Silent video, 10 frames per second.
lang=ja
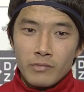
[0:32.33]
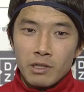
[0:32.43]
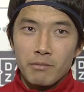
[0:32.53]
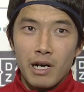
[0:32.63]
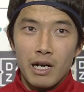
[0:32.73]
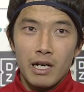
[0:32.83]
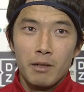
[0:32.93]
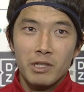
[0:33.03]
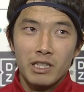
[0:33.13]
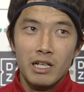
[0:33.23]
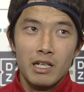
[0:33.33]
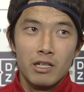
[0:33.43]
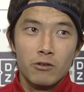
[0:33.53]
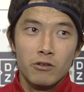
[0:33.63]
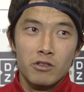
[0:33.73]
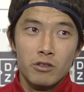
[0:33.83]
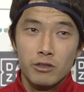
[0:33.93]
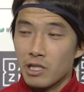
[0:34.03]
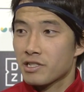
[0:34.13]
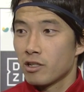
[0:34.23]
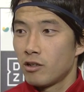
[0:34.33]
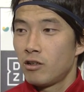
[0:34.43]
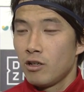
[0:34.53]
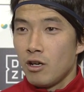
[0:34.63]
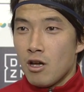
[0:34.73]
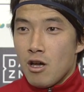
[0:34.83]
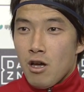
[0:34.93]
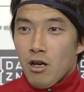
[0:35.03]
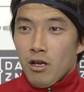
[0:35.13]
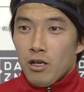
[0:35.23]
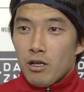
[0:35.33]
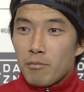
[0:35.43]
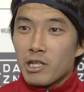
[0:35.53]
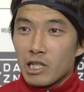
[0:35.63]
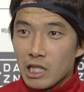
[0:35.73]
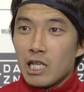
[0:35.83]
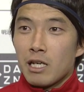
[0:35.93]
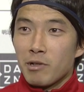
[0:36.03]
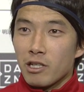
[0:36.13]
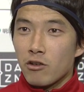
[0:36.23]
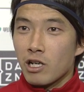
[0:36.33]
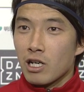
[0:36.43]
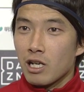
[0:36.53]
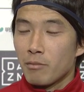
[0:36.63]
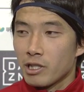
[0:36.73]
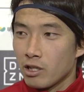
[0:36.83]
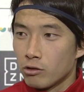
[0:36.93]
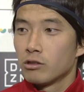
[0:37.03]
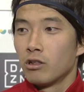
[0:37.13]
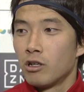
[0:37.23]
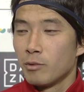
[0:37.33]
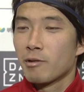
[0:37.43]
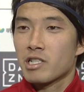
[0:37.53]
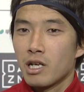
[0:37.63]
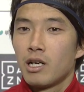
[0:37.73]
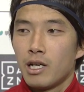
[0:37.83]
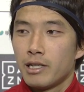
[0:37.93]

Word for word: まあ、またこの悔しさをバネにまたこれから頑張っていこうと思いました。はい、